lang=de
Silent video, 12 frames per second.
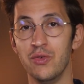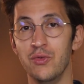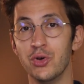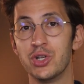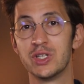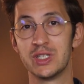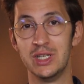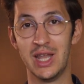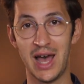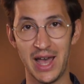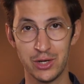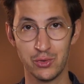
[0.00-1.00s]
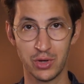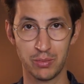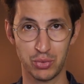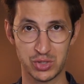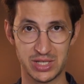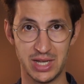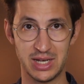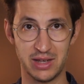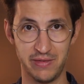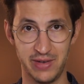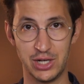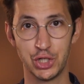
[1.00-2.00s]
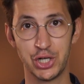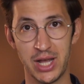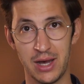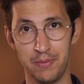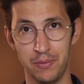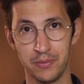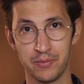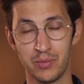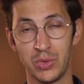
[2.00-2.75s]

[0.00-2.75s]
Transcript: wird es in 100% der Fälle sterben.